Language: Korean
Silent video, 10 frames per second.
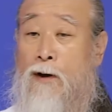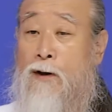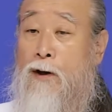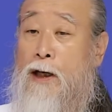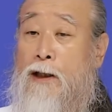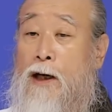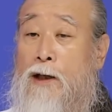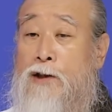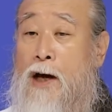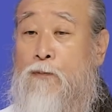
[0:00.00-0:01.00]
거기에다가
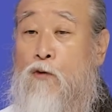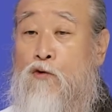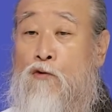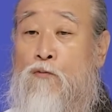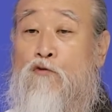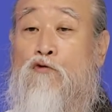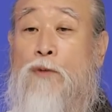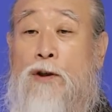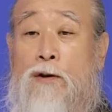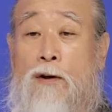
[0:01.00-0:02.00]
잡도 조금
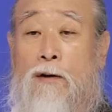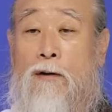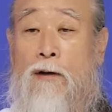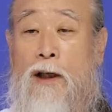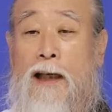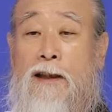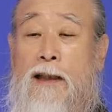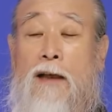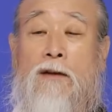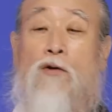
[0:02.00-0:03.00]
주면서
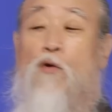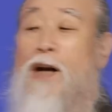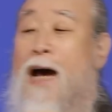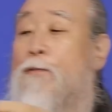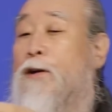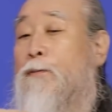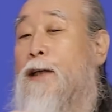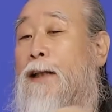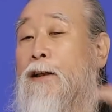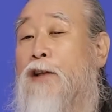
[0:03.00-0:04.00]
일단은 이걸 놔버리면
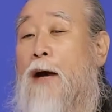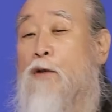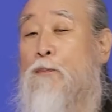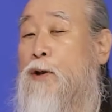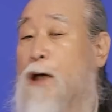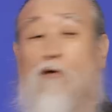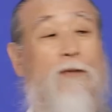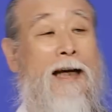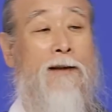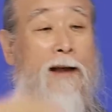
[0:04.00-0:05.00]
안 돼. 대한민국
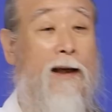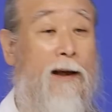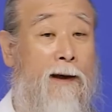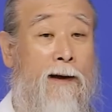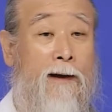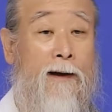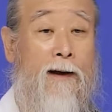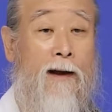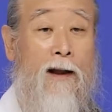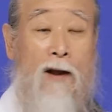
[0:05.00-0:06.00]
포자놓으면 안 돼.
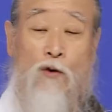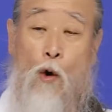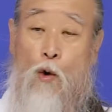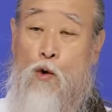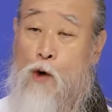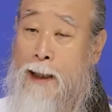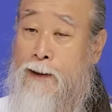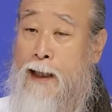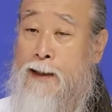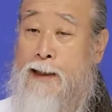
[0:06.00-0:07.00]
교육
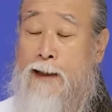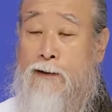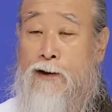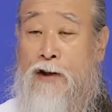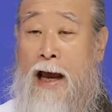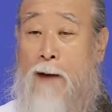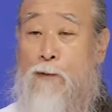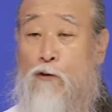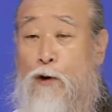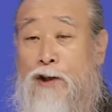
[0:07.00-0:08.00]
안 된 자들이
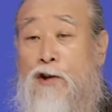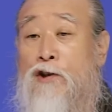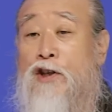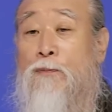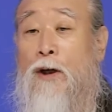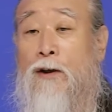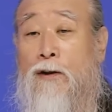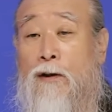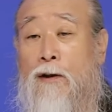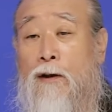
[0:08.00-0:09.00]
대한민국에
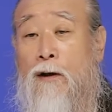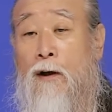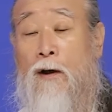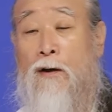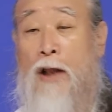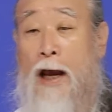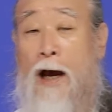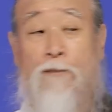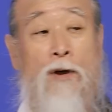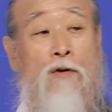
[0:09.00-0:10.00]
설치면
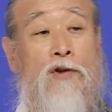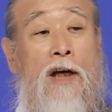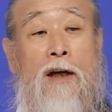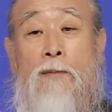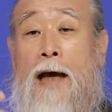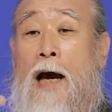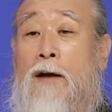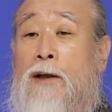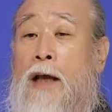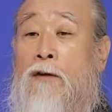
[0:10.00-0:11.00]
대한민국 사람이
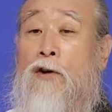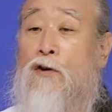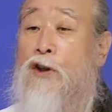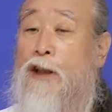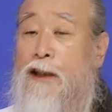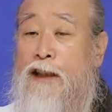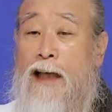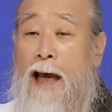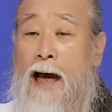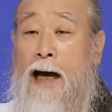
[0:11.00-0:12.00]
하는 행위를 이게
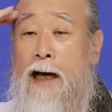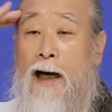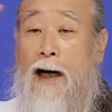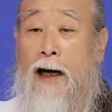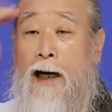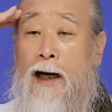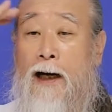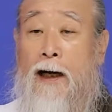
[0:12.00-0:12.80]
이해가 안 가.